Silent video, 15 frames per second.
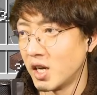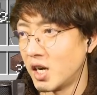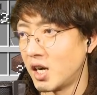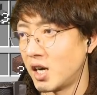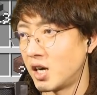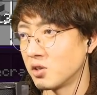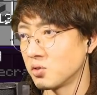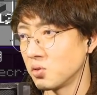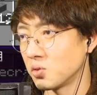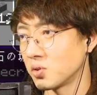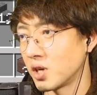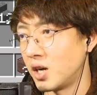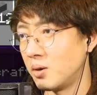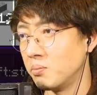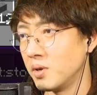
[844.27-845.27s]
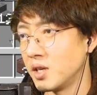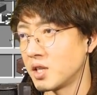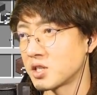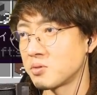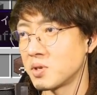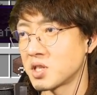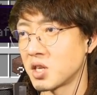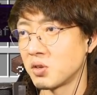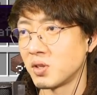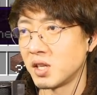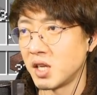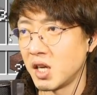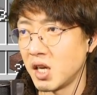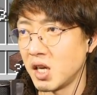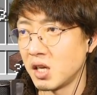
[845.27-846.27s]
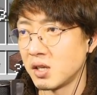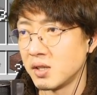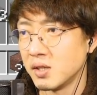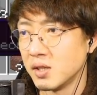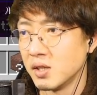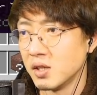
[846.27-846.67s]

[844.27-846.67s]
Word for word: 離があるということが判明いたしましたのでね、